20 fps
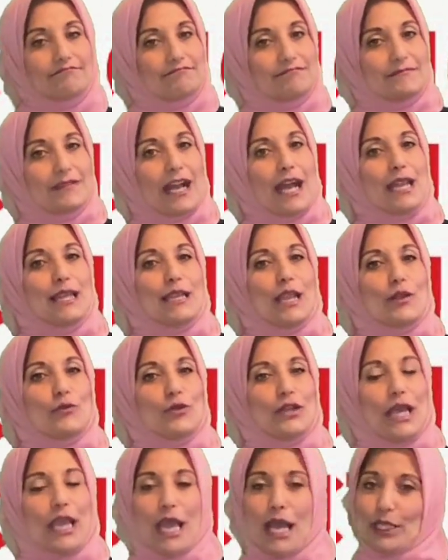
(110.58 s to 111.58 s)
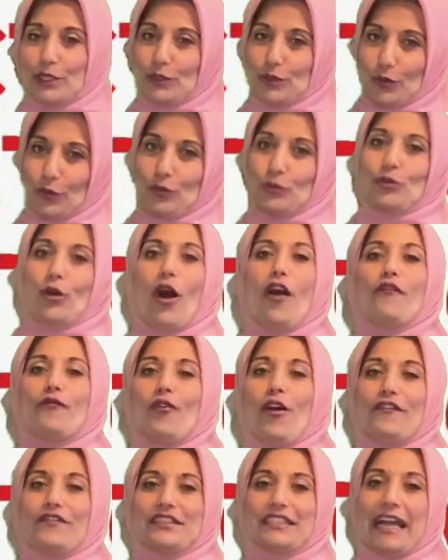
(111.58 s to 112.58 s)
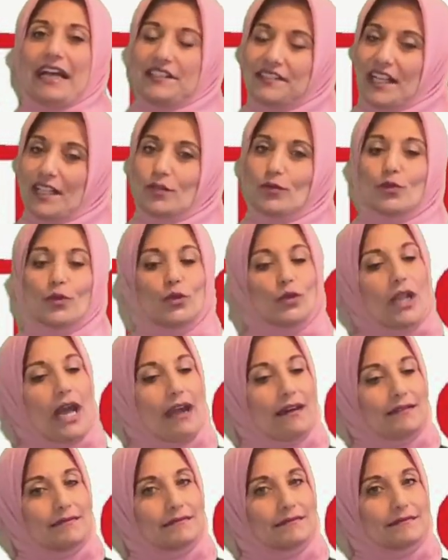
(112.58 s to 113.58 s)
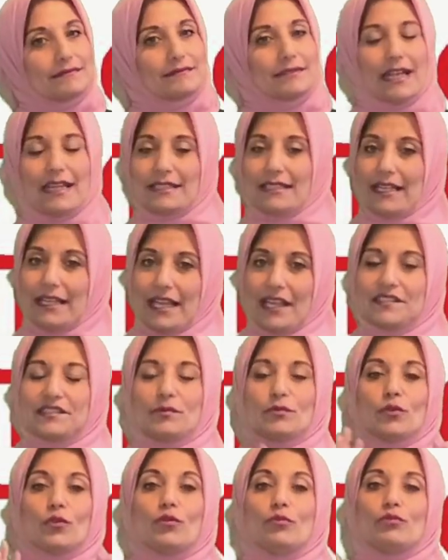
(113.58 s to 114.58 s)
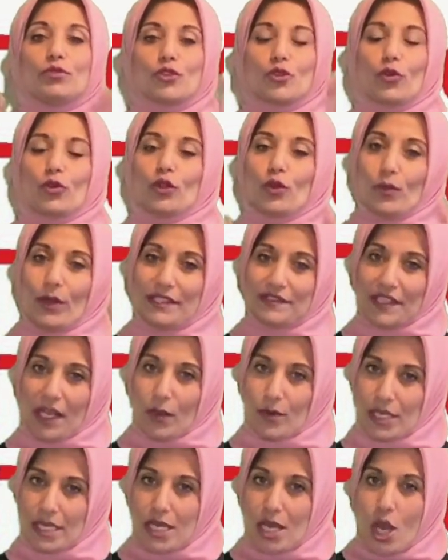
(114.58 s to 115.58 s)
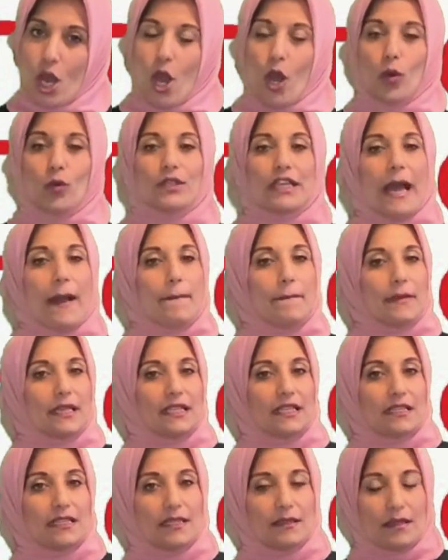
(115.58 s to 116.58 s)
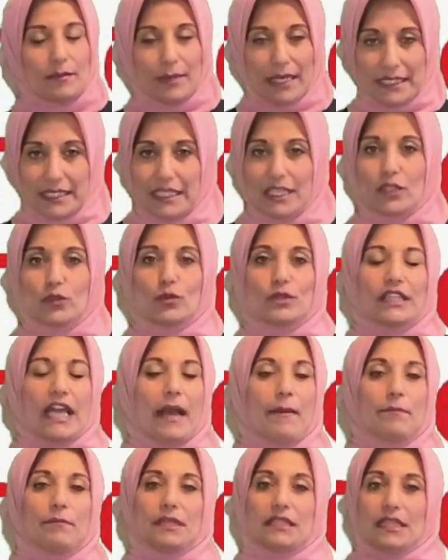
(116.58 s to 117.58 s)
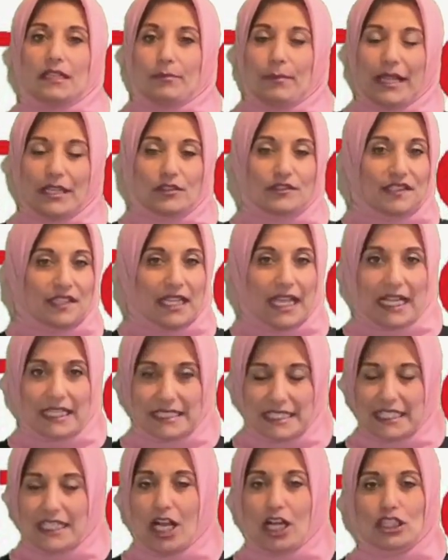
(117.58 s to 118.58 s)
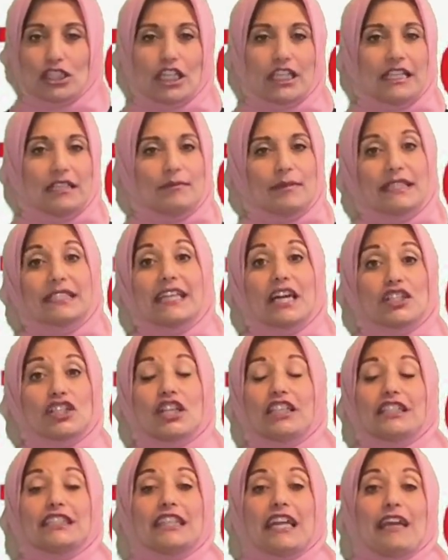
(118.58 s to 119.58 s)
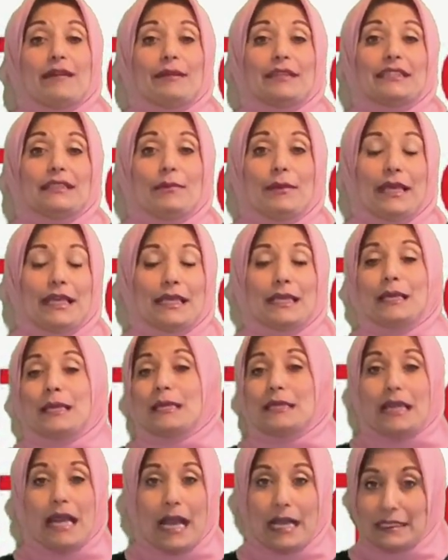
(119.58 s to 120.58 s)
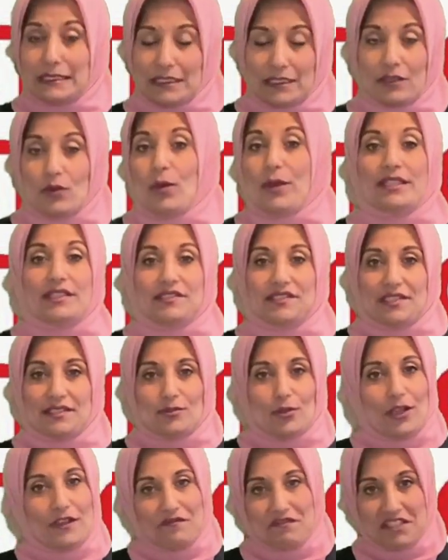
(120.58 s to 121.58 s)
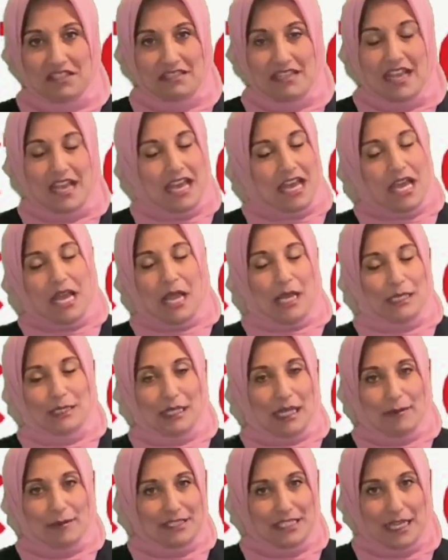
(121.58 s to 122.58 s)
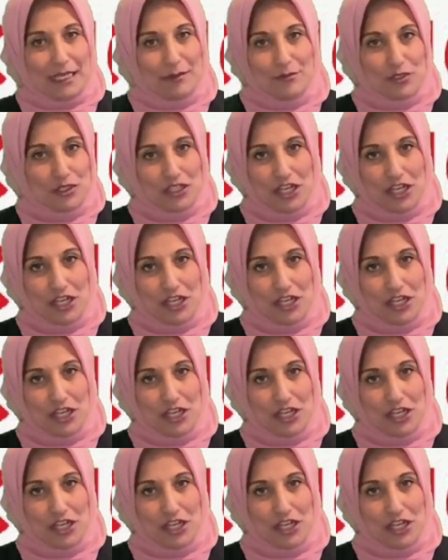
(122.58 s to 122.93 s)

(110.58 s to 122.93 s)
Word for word: خلى الولايات تقوم تقف وقفه اسد ويقولوا لا احنا لازم نقوم بشغل كويس قوي ونامن البريد ونامن البالوتس اللي هتيجي عن طريق البريد عشان الانتخابات تبقى ايه يعني كويسه انتوا عارفين الانتخابات دي حاجه مش